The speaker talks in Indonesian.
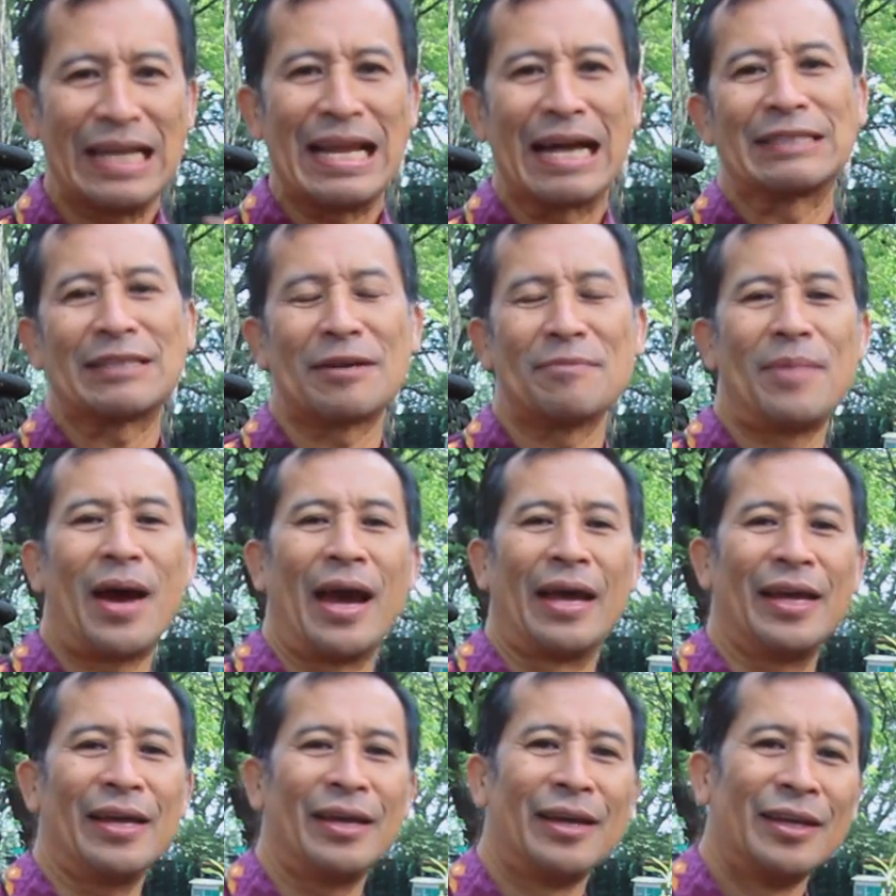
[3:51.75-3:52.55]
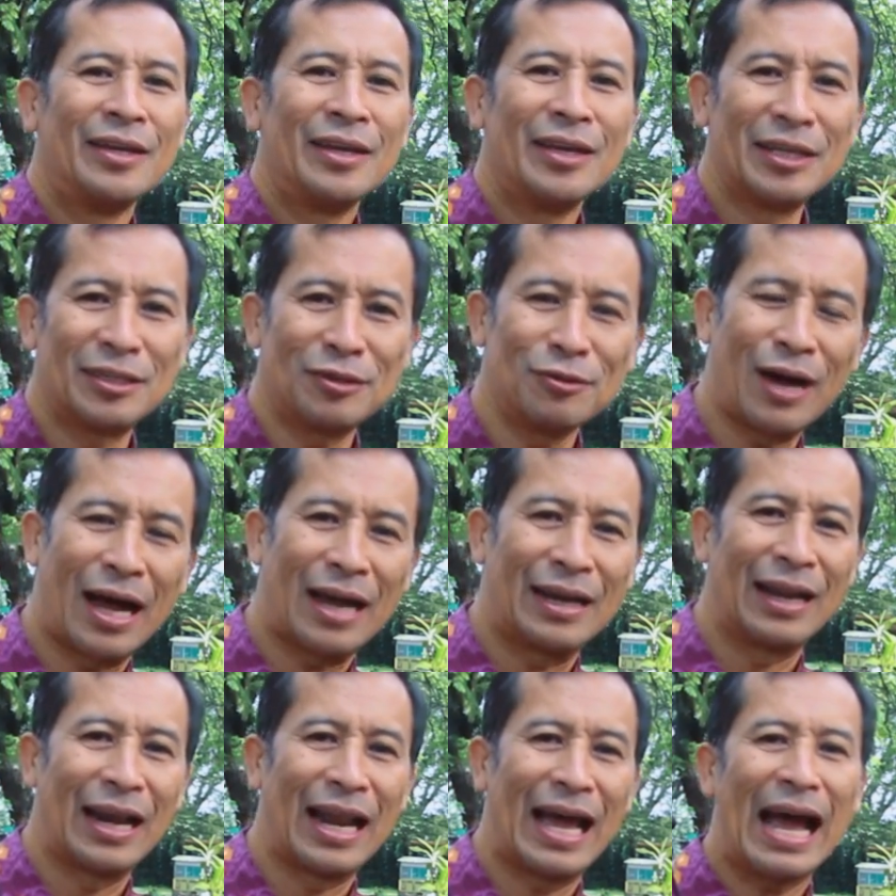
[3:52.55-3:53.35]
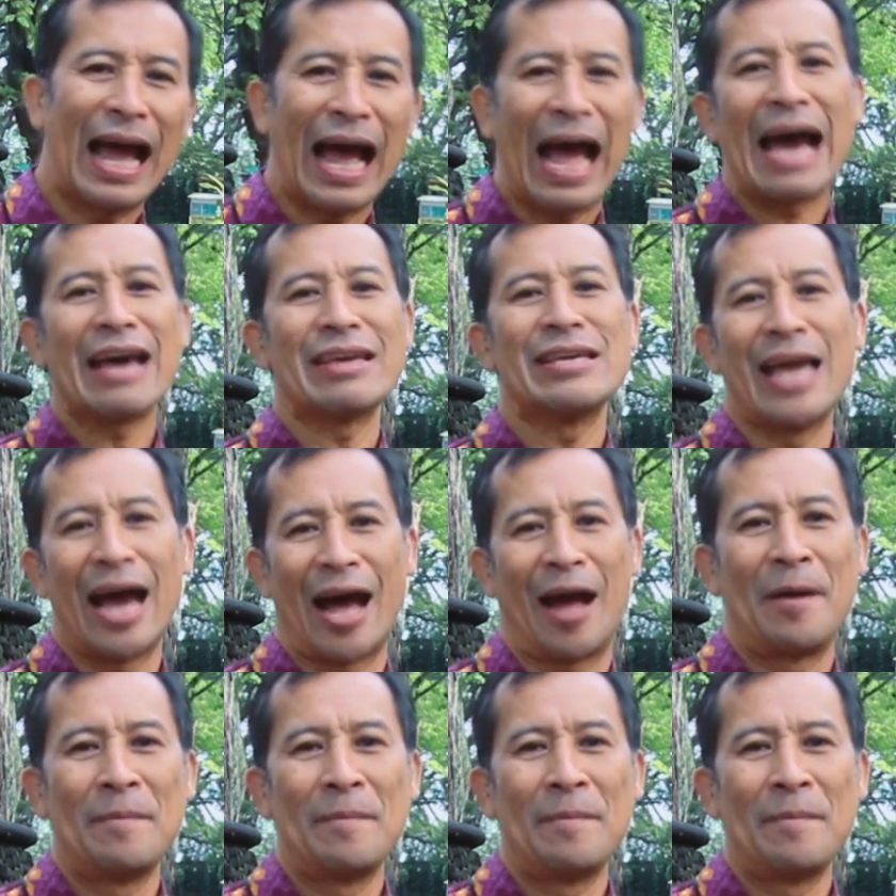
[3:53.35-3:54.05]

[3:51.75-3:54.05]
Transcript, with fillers: yang terbaik itu adalah ayah.